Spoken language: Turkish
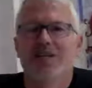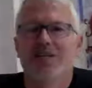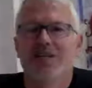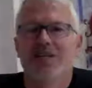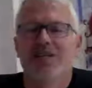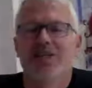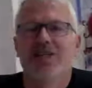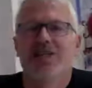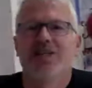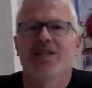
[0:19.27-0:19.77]

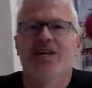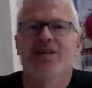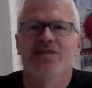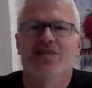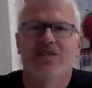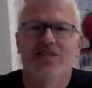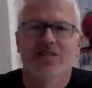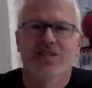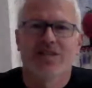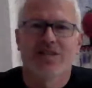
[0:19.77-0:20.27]
İlk 2
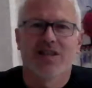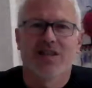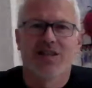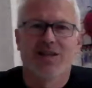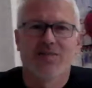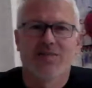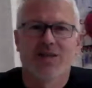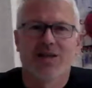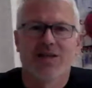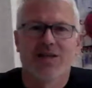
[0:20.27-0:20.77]
hafta
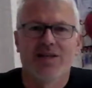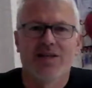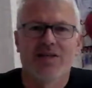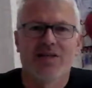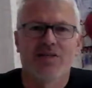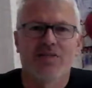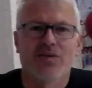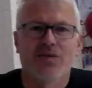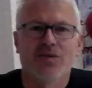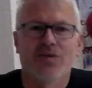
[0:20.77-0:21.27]
galip
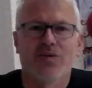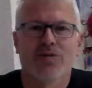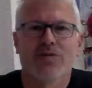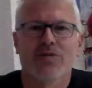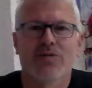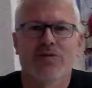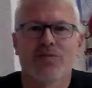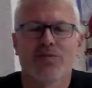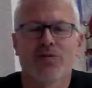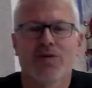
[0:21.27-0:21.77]
geldik. Son
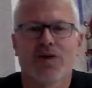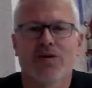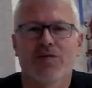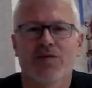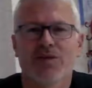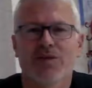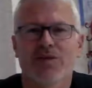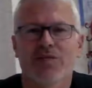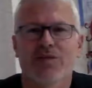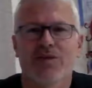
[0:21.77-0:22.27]
bu
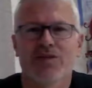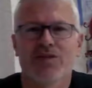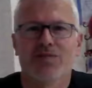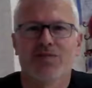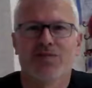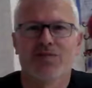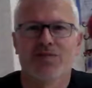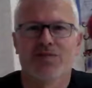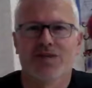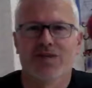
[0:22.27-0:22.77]
haftaki
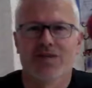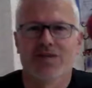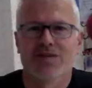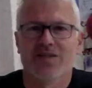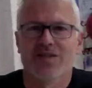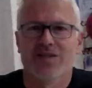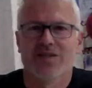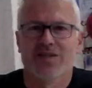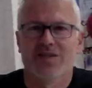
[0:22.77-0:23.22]
maçımız vardı.